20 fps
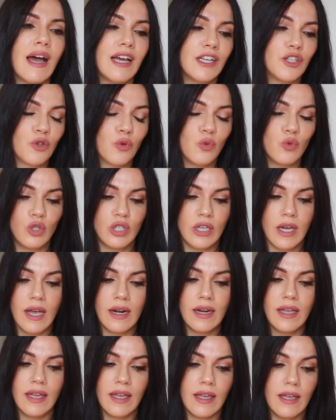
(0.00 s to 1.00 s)
a
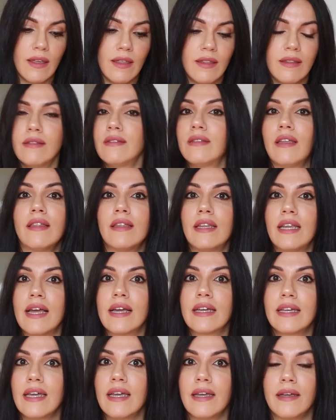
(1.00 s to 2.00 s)
escuchar que
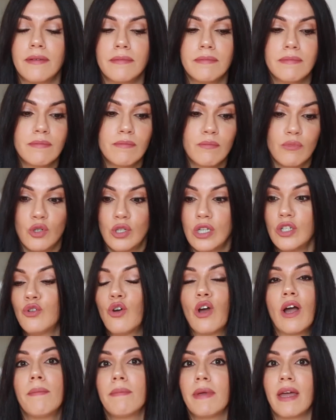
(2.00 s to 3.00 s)
tendrían que pues
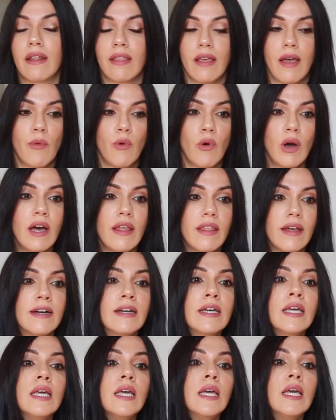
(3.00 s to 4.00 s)
eso cambiar de abogada.